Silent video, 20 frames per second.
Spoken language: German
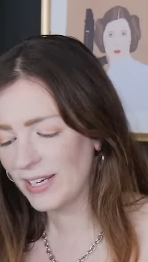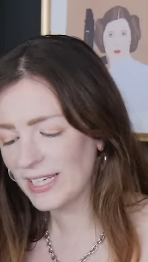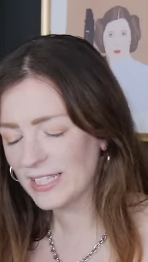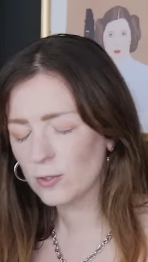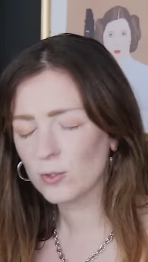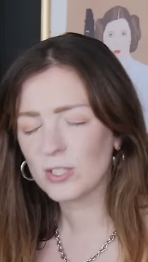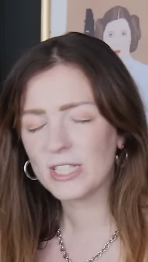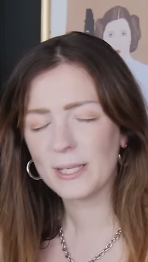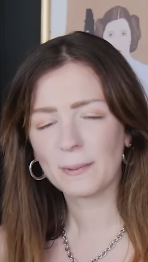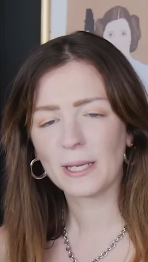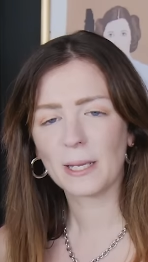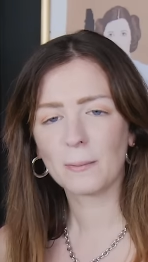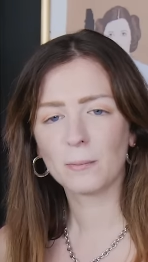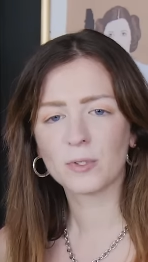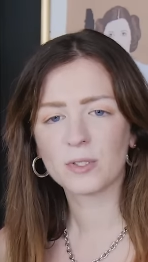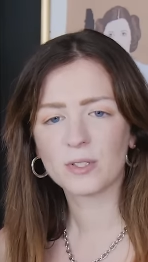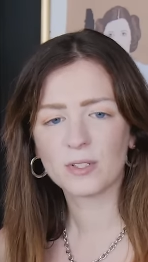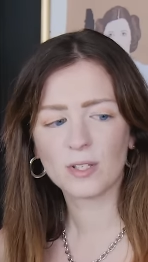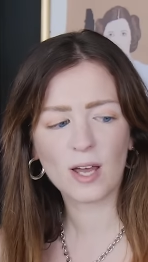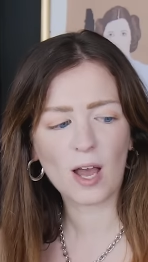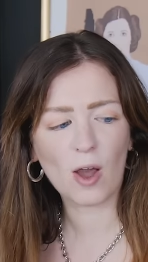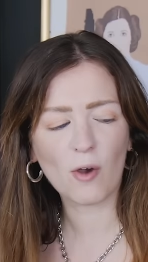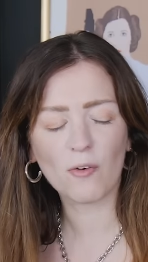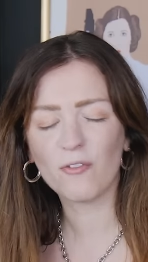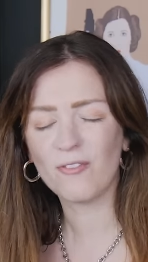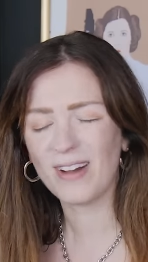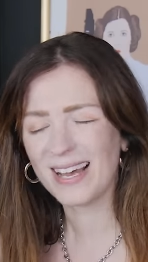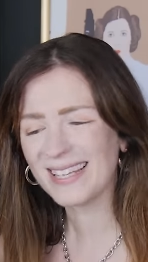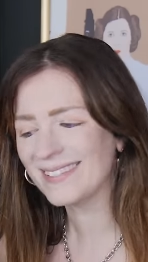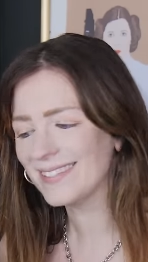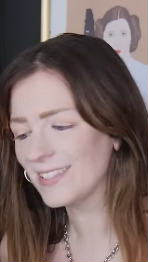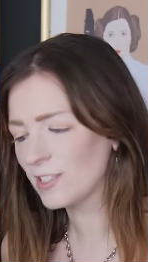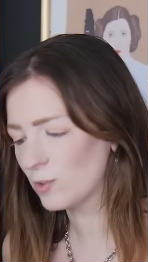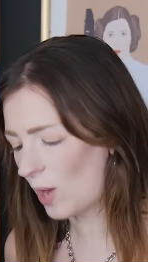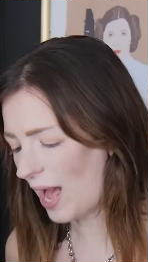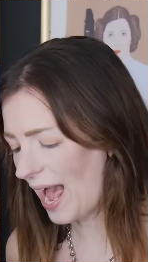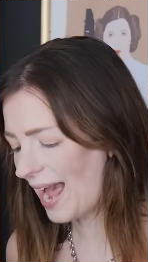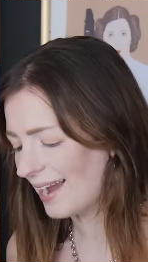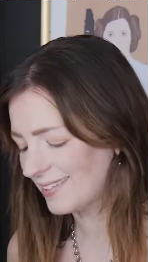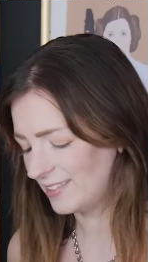wenn ich so einen Tipp geben müsste, auf was ich
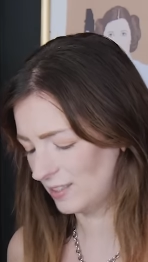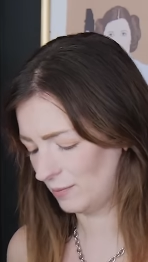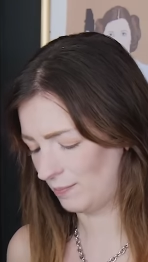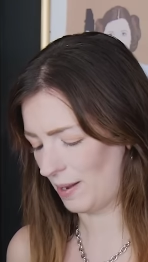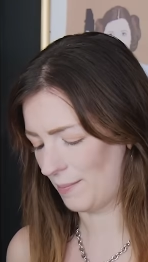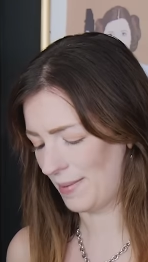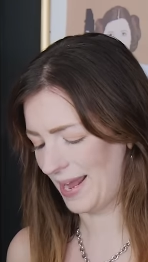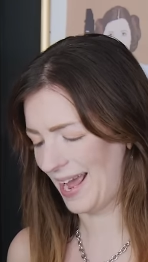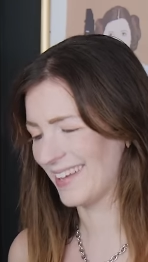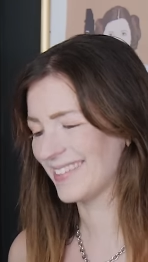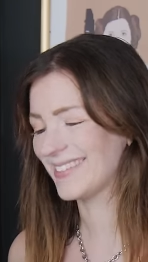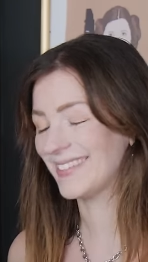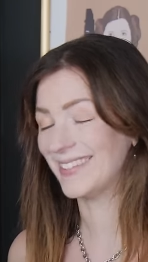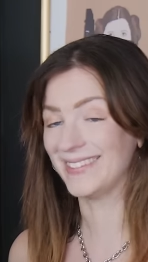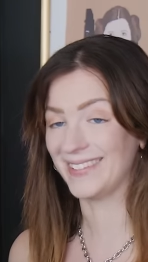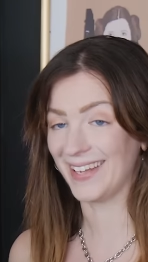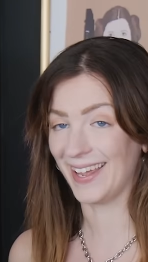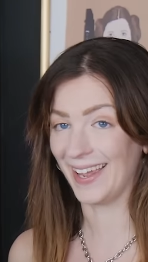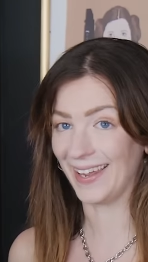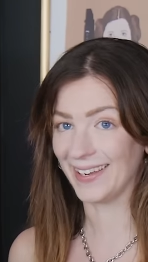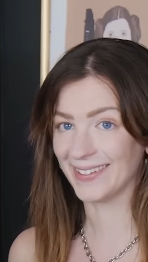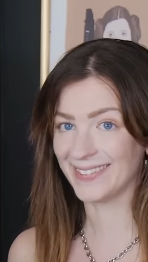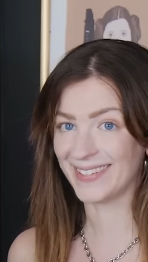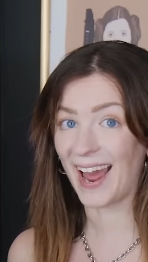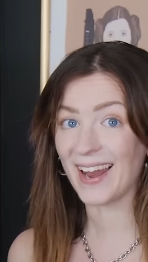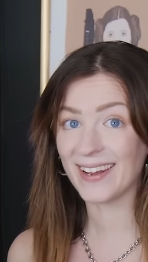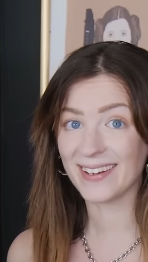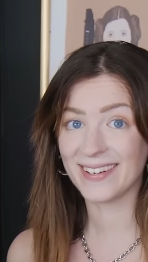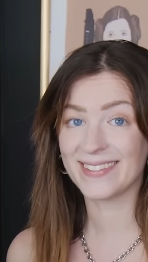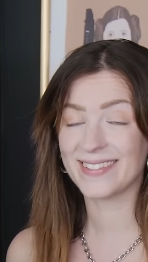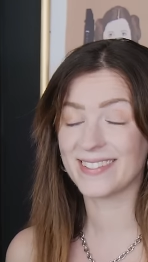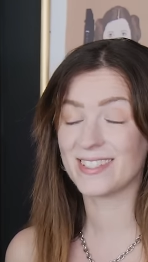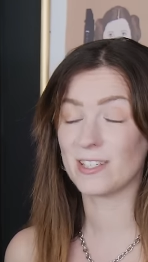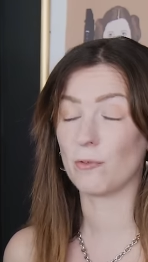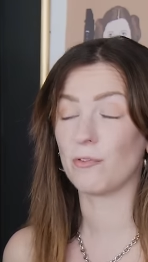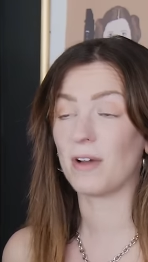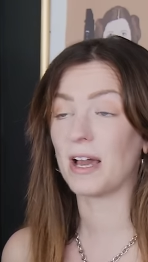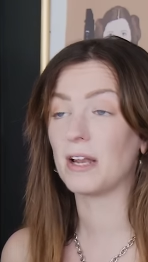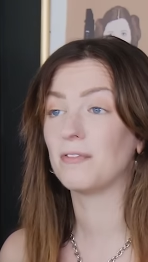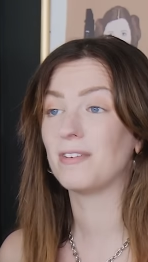so achte beim ersten Date, dann ist es
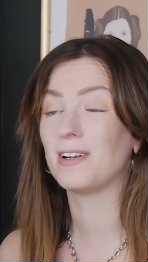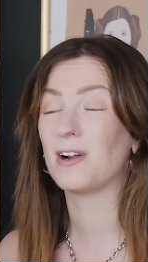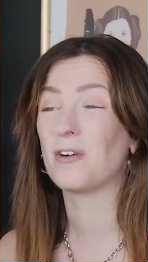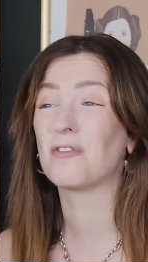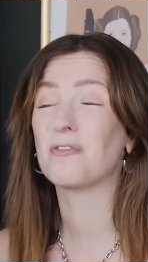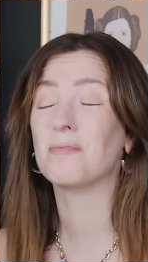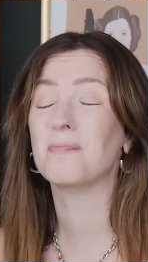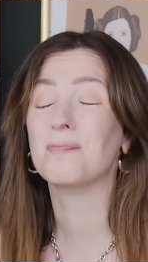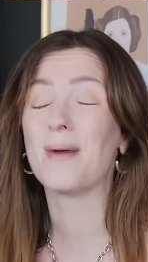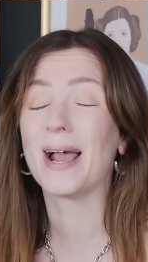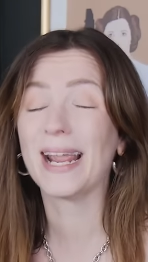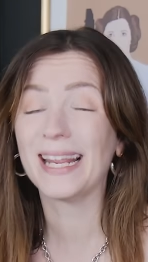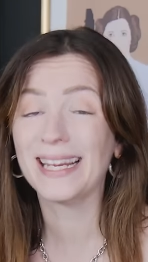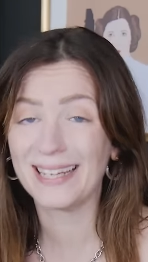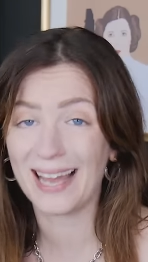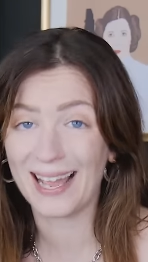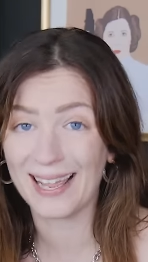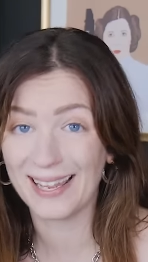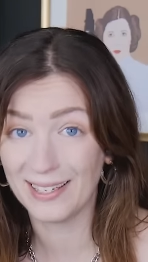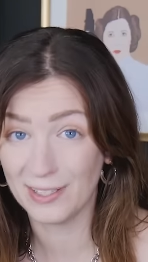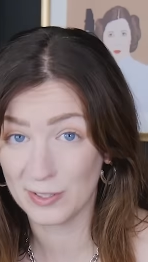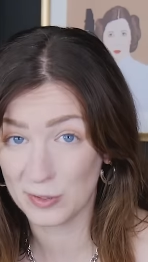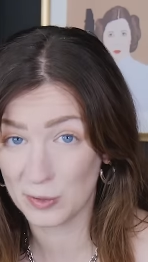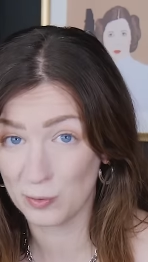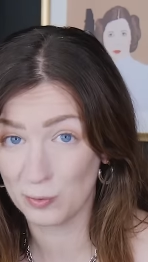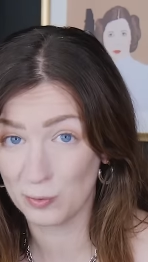auf alle Fälle auf mein eigenes